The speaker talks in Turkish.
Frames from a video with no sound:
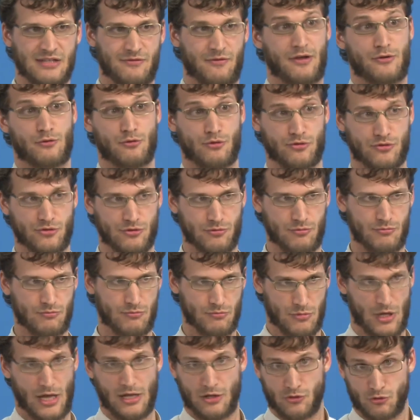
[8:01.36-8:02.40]
veriyor.
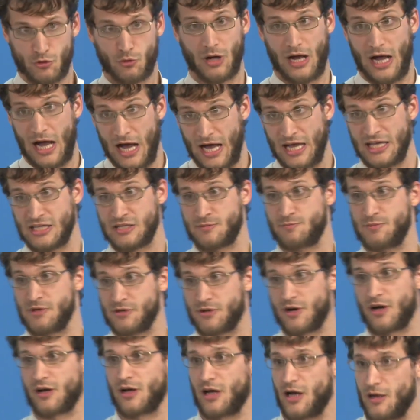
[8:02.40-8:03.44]
Yani çok az bir
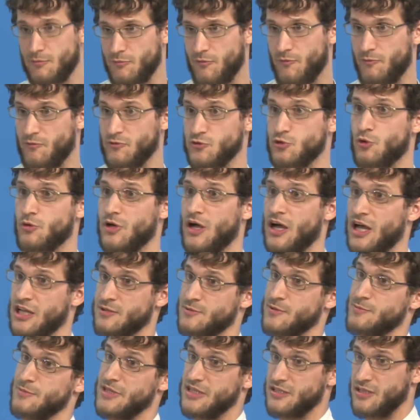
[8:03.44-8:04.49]
rakam, çok az
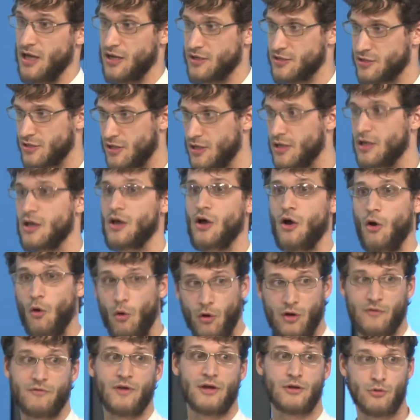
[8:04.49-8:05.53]
bir miktar.
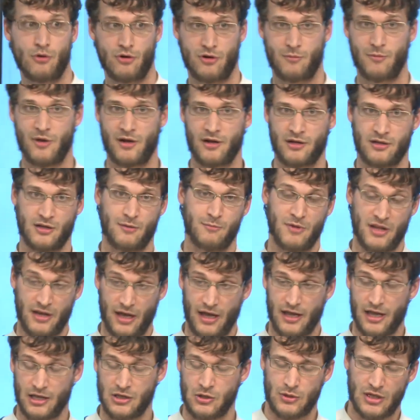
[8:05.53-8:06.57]
Oy veriyorum Amerika'da. Ben
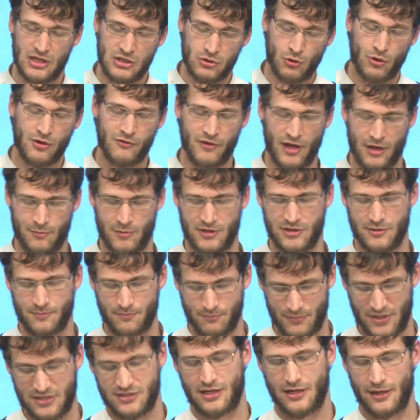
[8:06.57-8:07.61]
hayatımda hiç oy vermedim
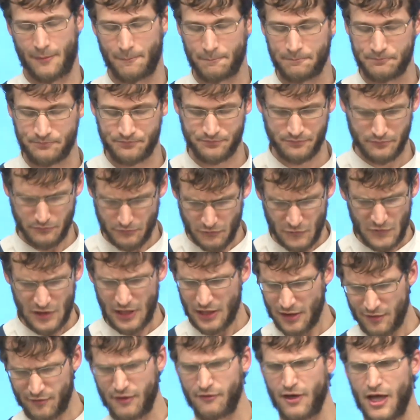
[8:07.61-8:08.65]
mesela.
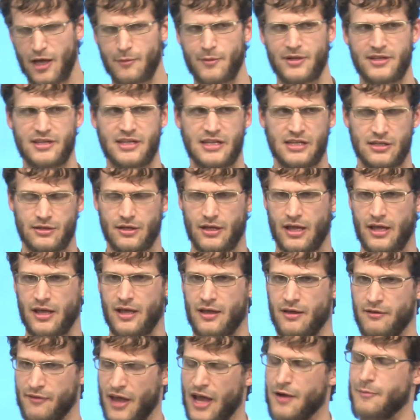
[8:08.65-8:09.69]
Ve vermediğin,
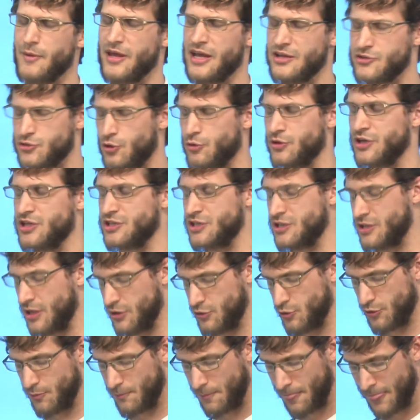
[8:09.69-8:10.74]
e, vermeyen çok kişi
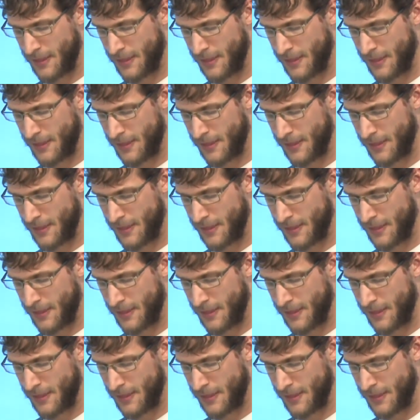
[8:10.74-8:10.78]
tanıyorum.